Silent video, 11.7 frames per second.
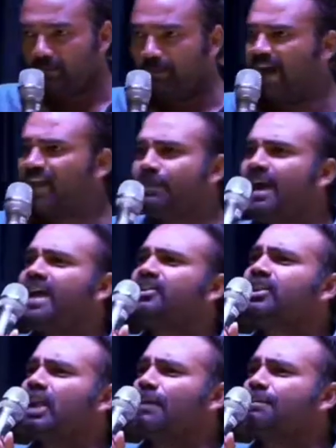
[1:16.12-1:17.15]

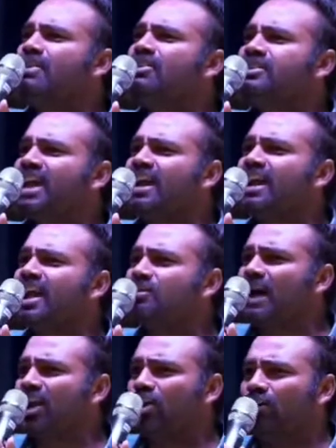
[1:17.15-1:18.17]
బాధపడేంత తప్పేమీ చేయలేదు
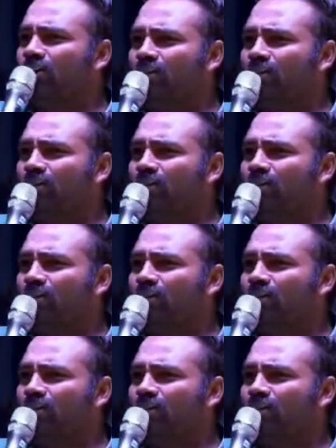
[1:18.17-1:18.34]
మనం